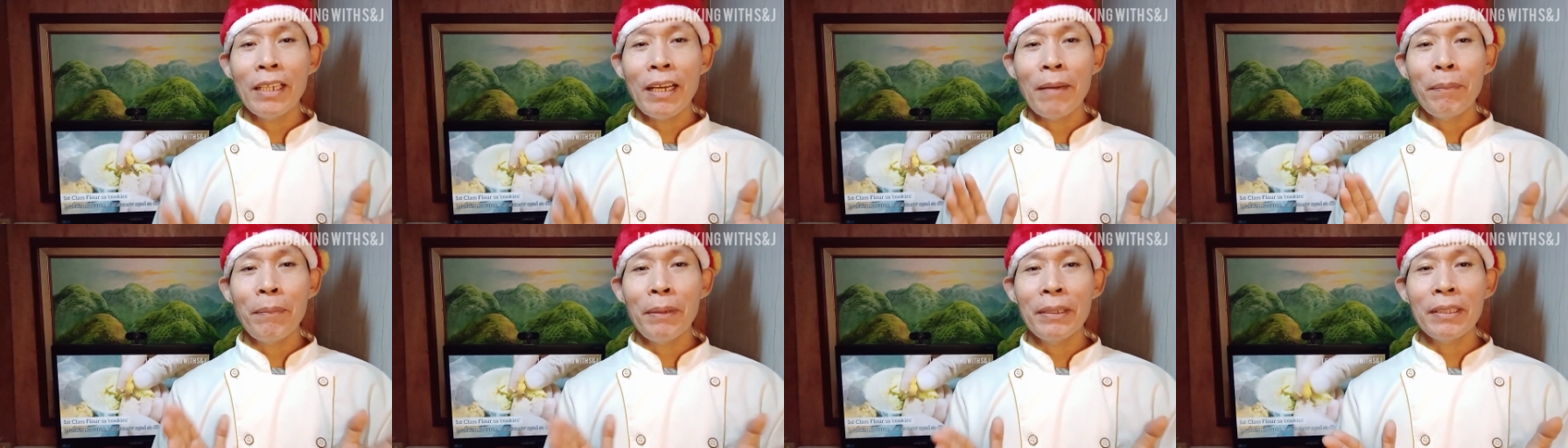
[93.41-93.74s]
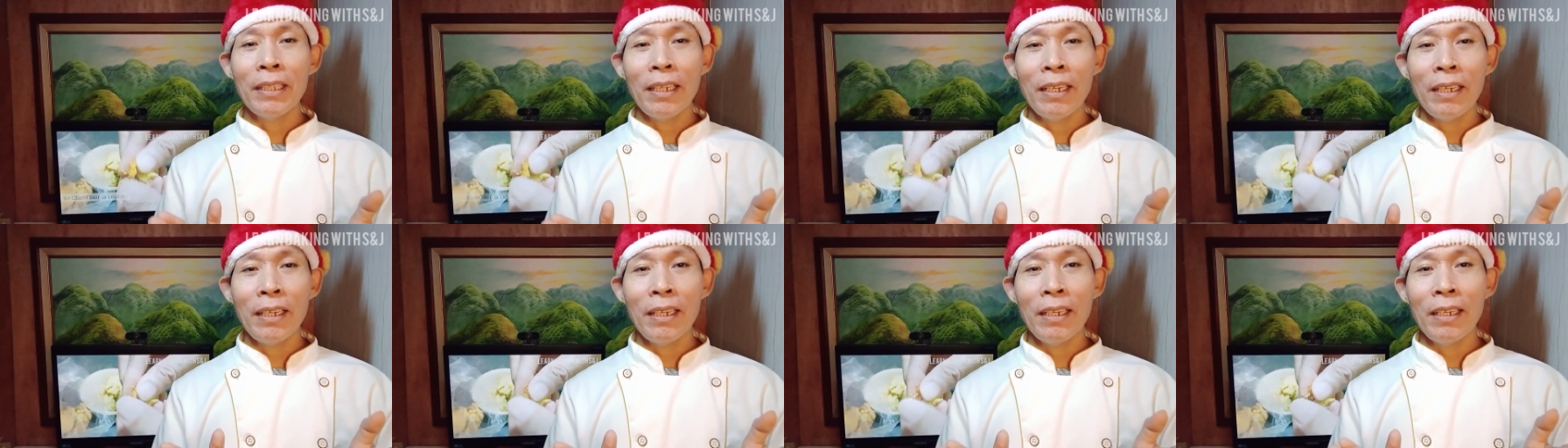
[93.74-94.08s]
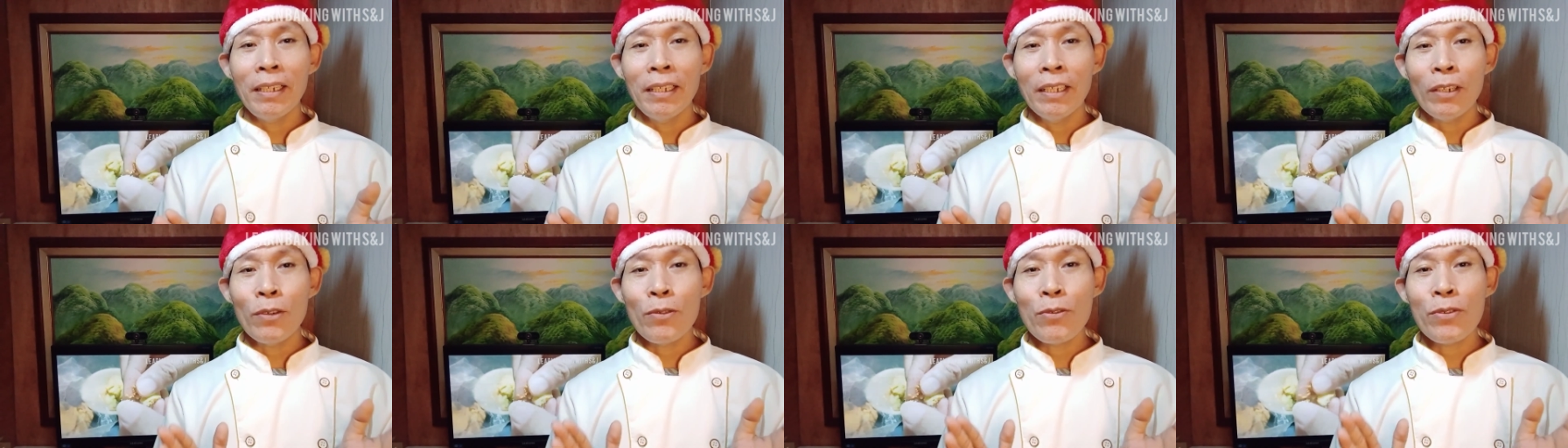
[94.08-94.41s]
dapat
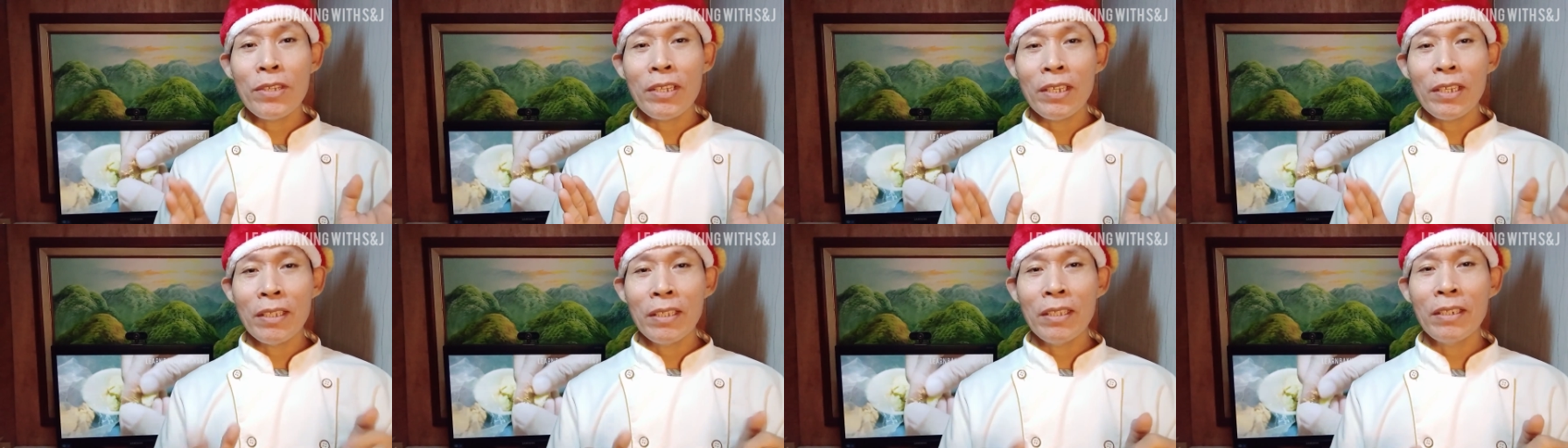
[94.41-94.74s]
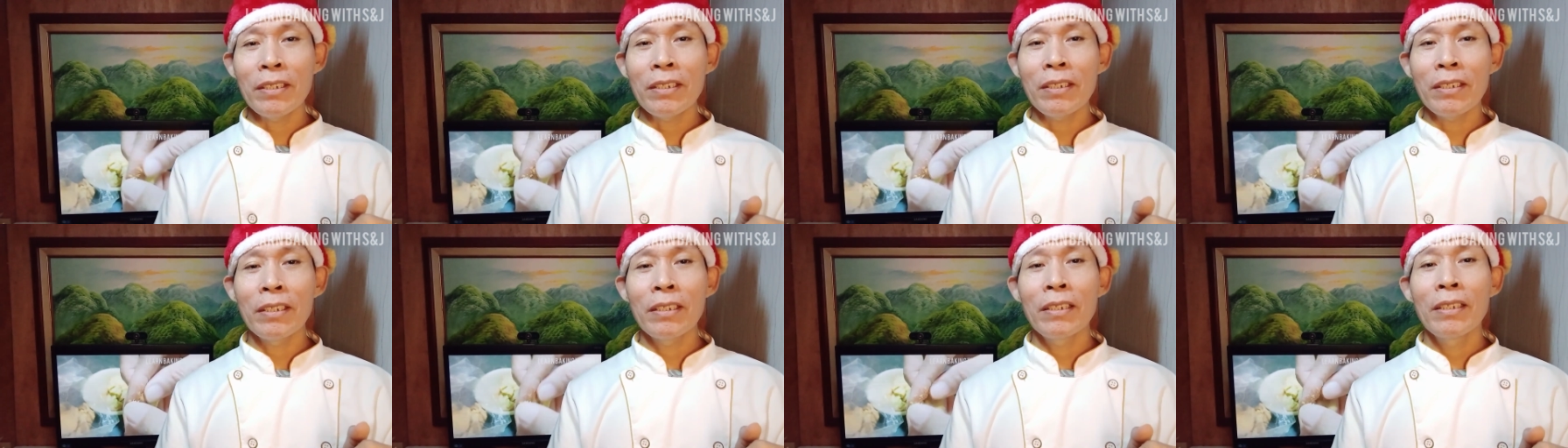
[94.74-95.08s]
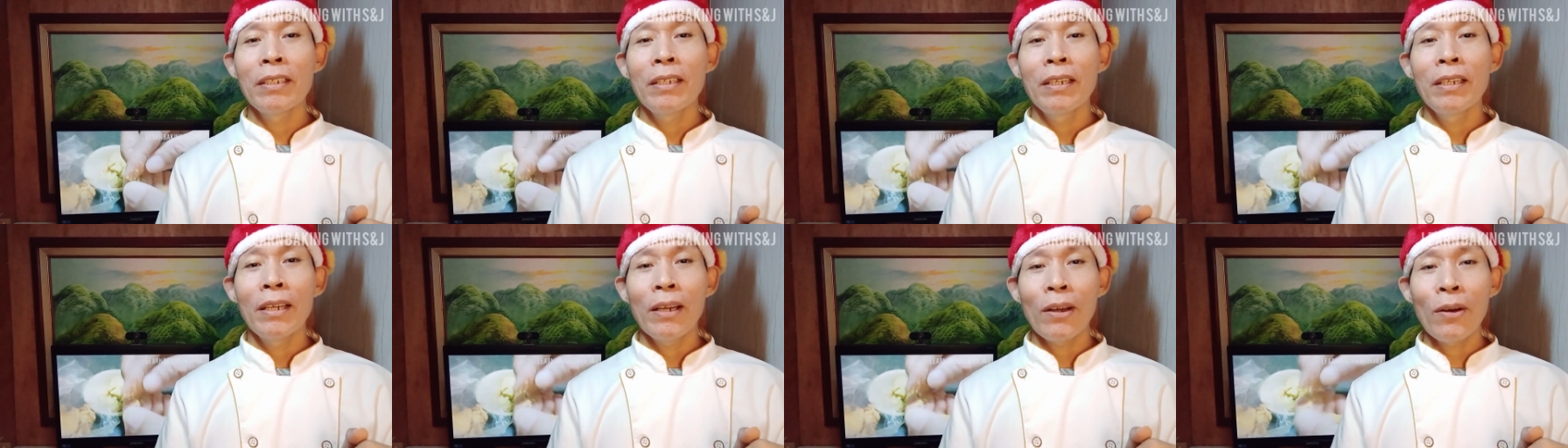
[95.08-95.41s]
na uh, considered?
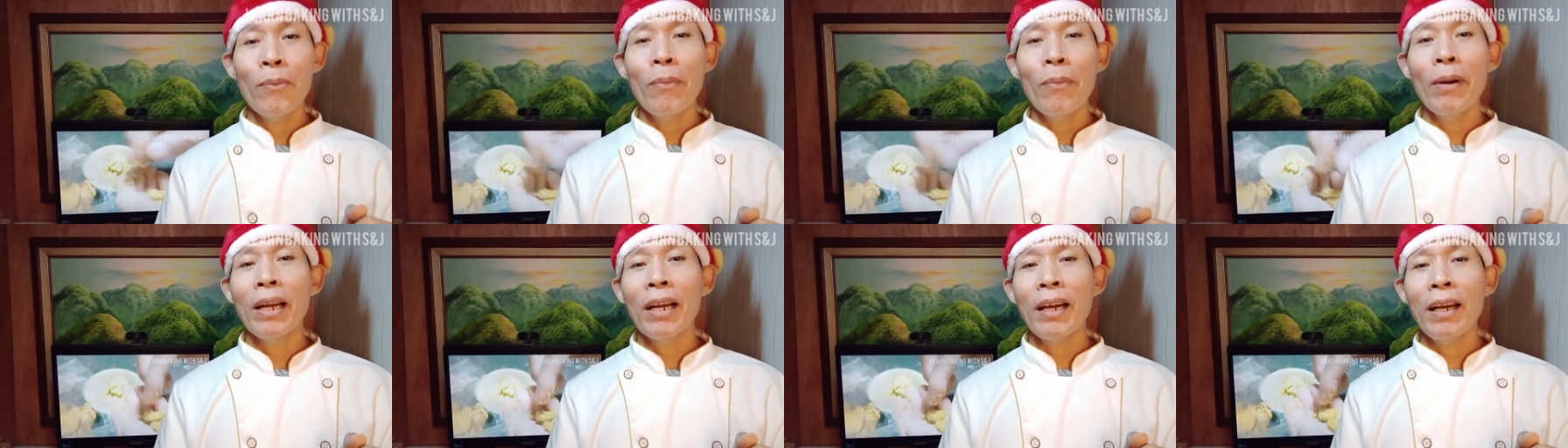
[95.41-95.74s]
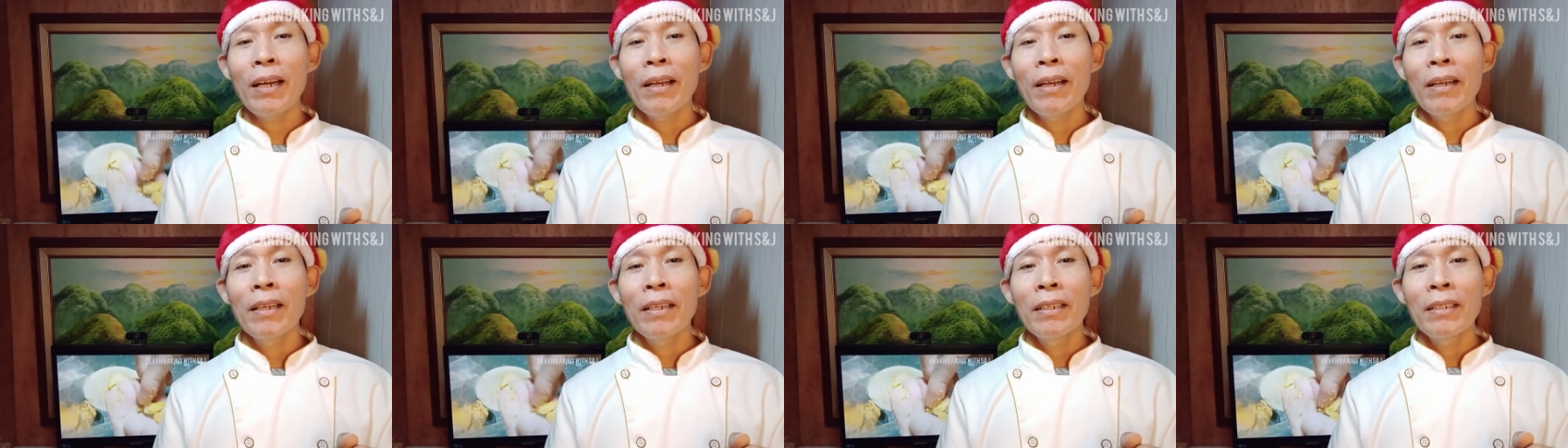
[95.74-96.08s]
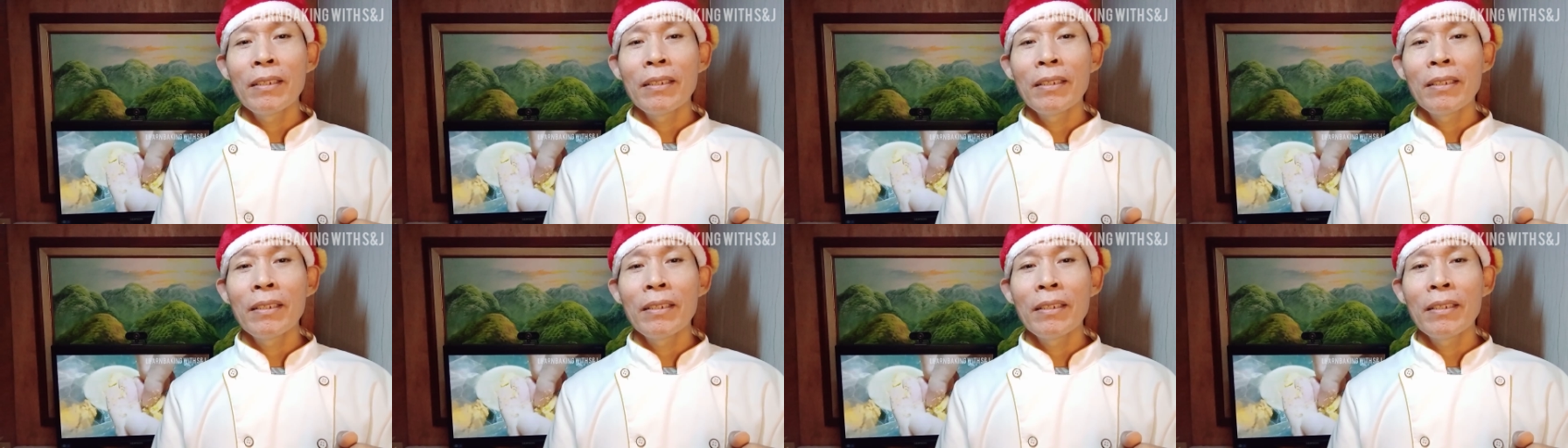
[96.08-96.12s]
Kumbaga,